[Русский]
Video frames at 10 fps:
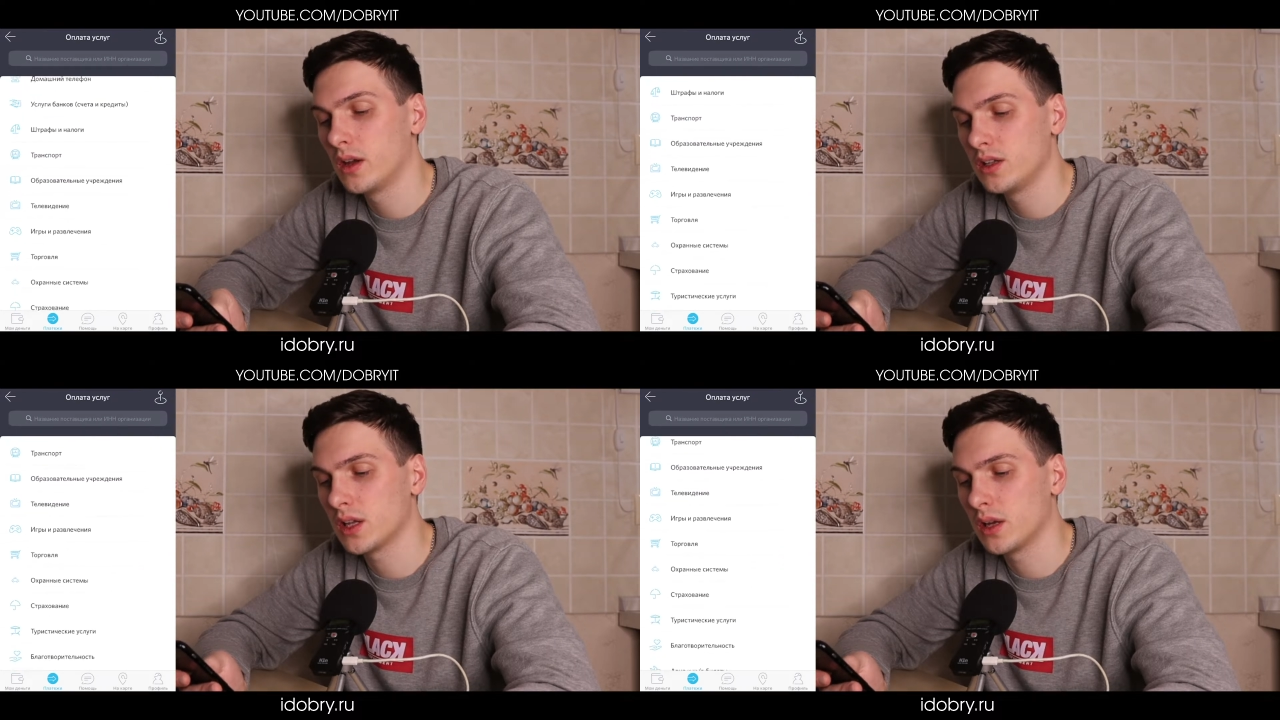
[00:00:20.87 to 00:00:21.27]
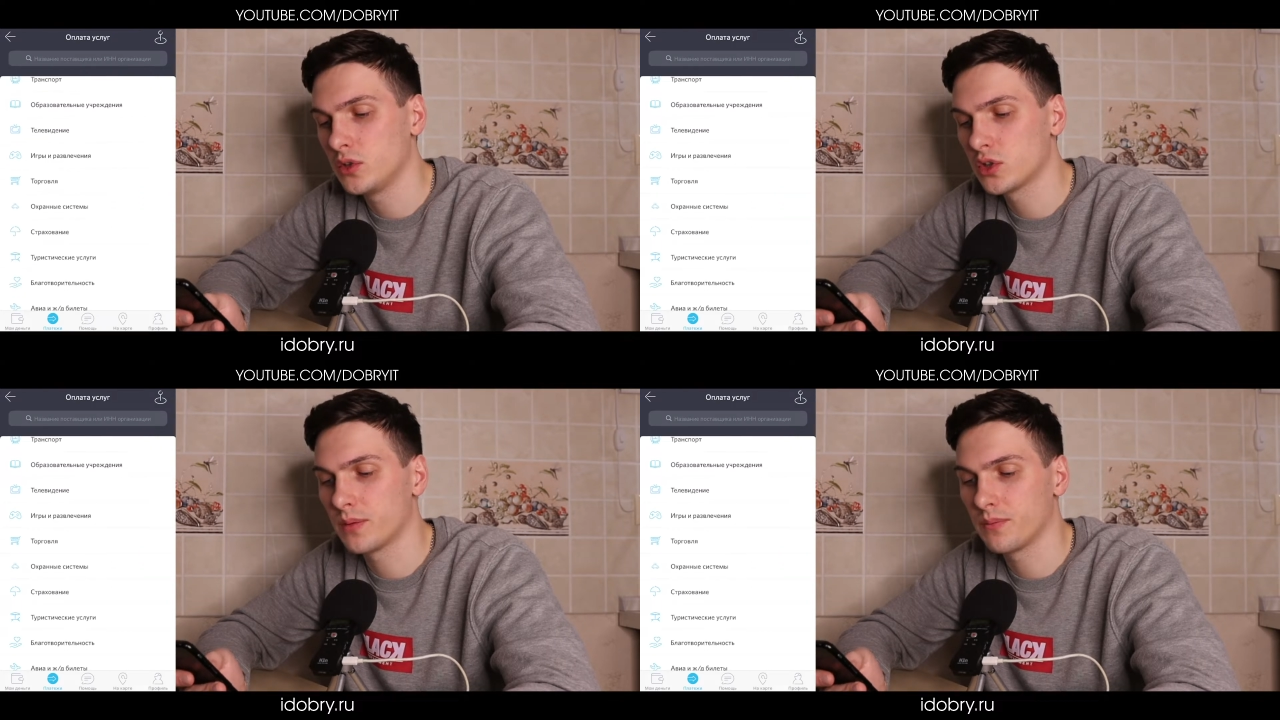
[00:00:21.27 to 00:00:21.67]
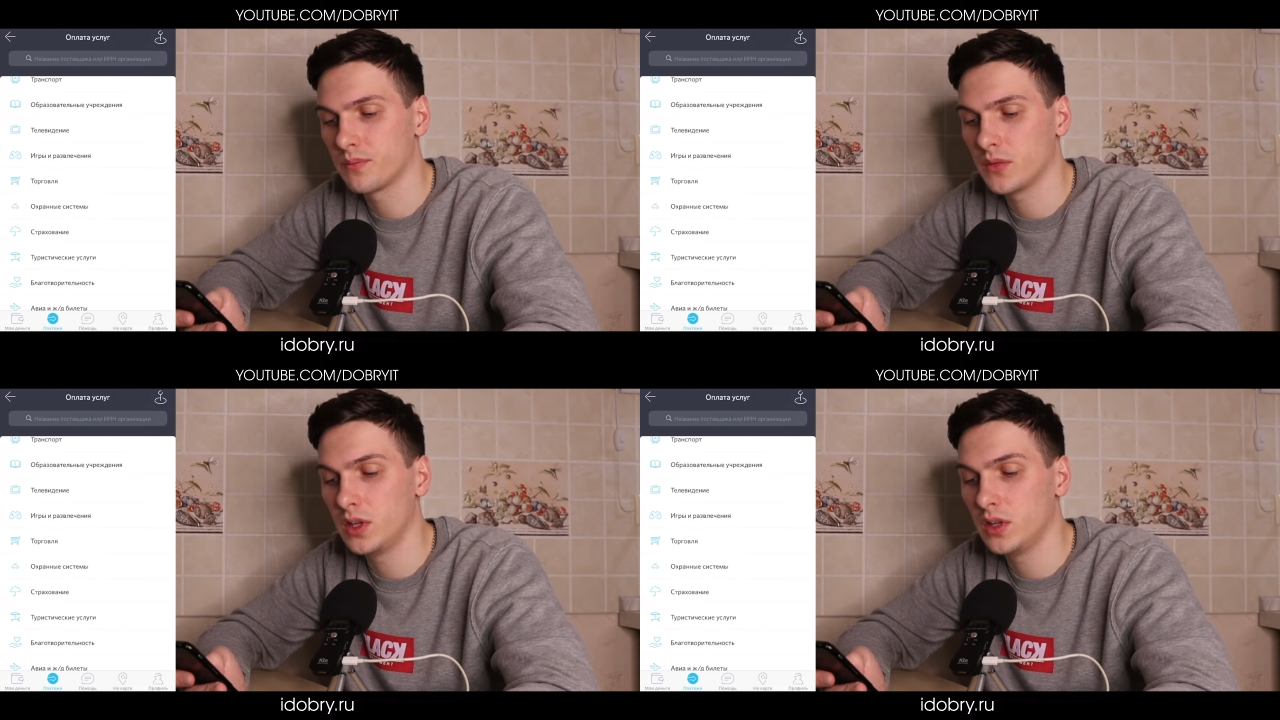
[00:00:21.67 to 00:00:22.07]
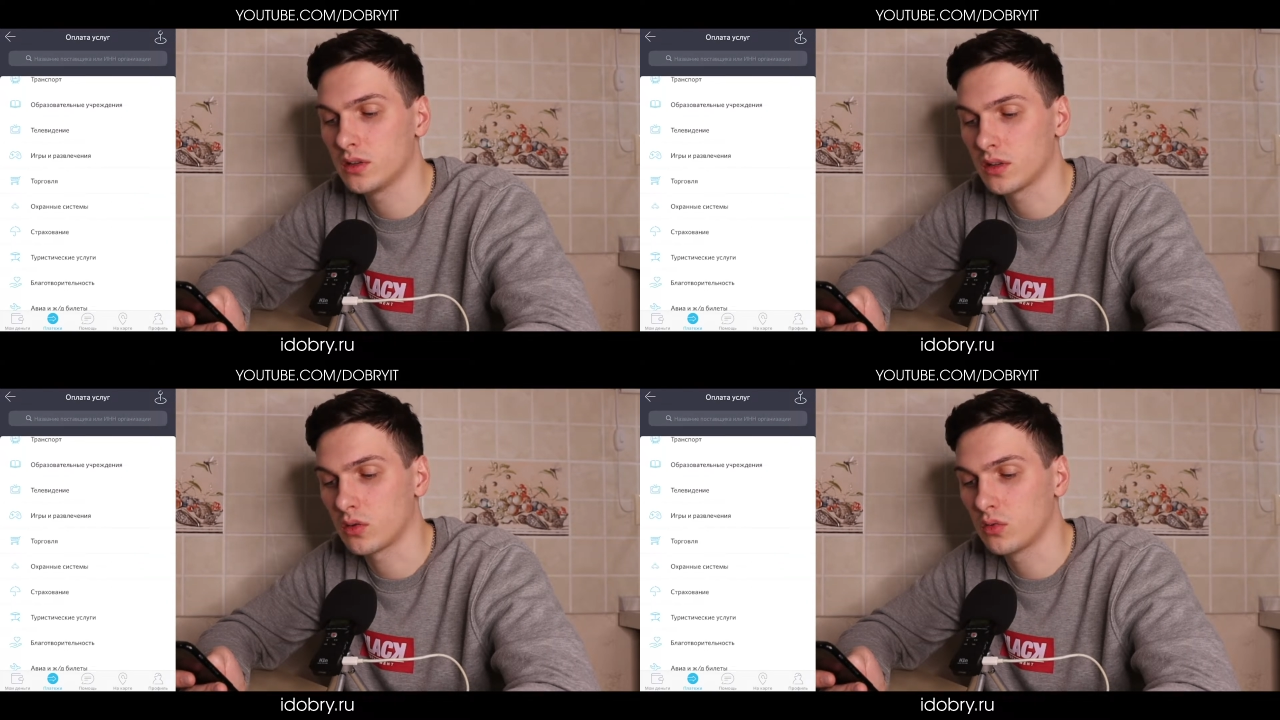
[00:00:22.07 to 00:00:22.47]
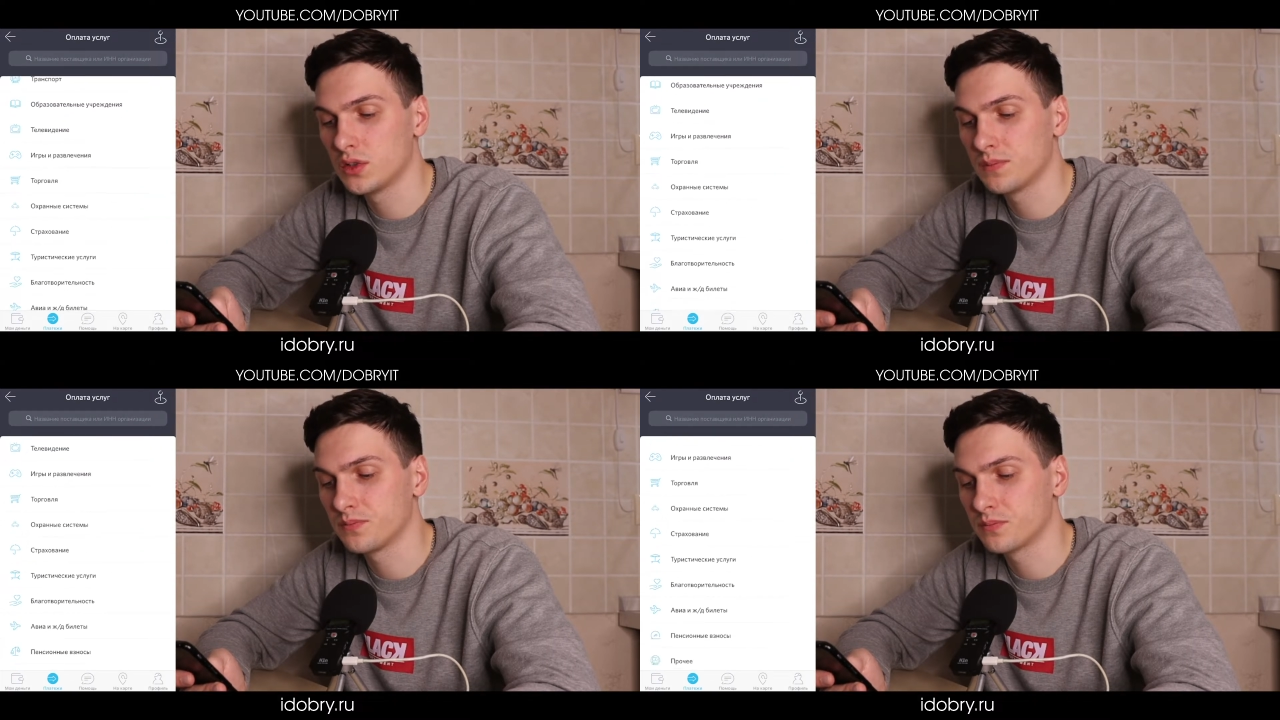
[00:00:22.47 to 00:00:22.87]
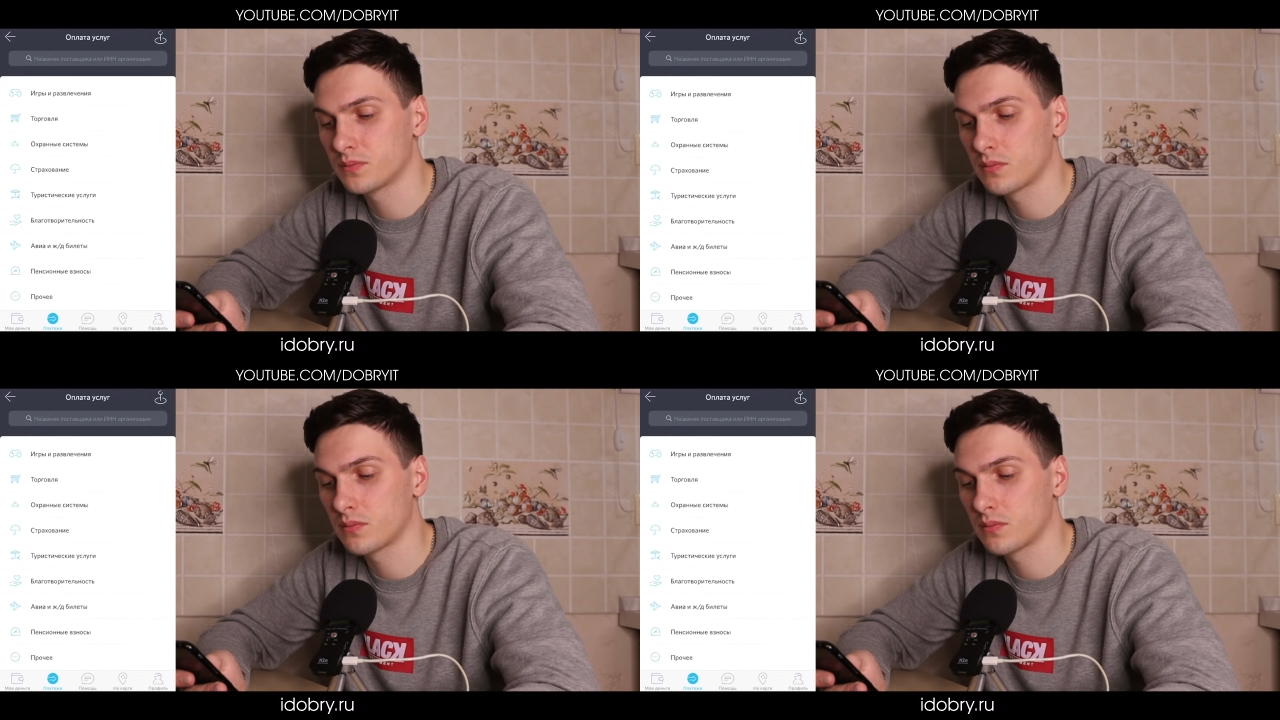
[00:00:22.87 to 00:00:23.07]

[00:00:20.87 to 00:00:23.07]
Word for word: Листаем ниже и находим